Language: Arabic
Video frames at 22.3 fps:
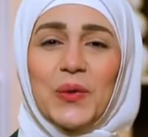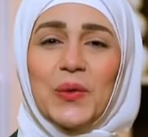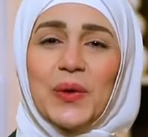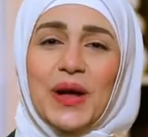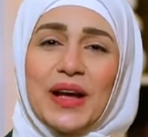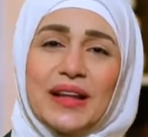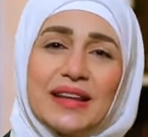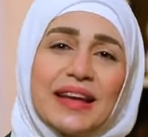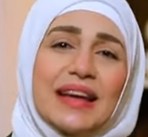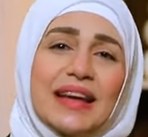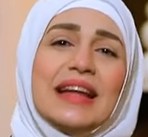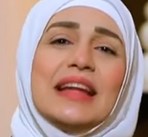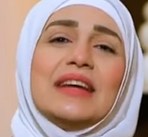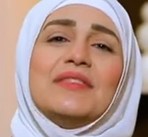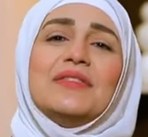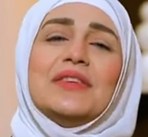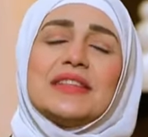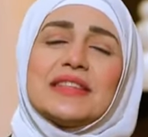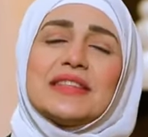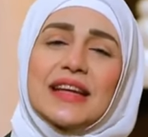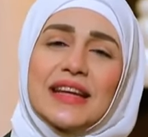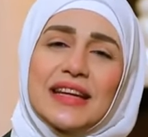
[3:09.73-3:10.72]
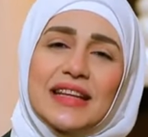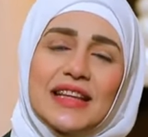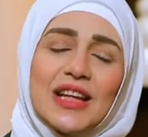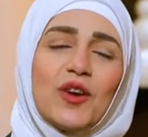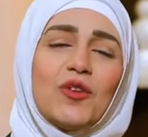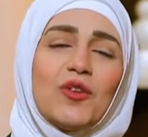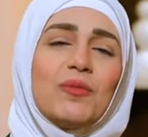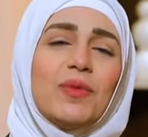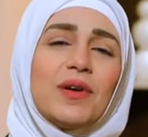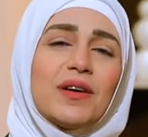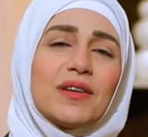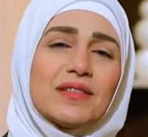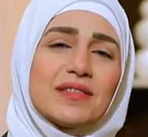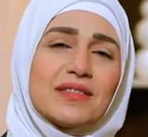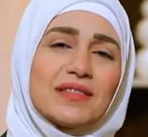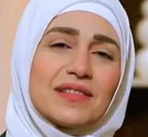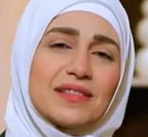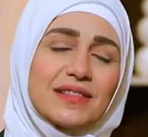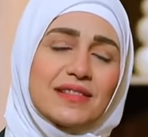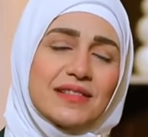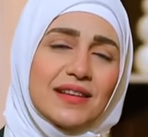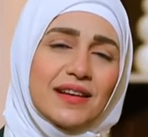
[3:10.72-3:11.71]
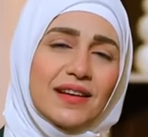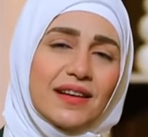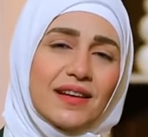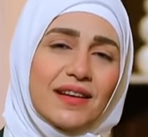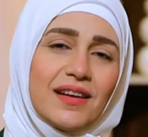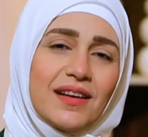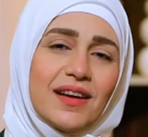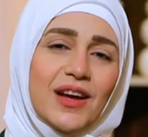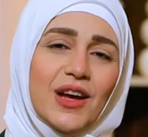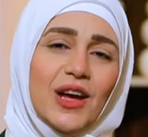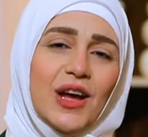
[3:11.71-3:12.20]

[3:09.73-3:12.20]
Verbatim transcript: وجت خلافه سيدنا ابو بكر الصديق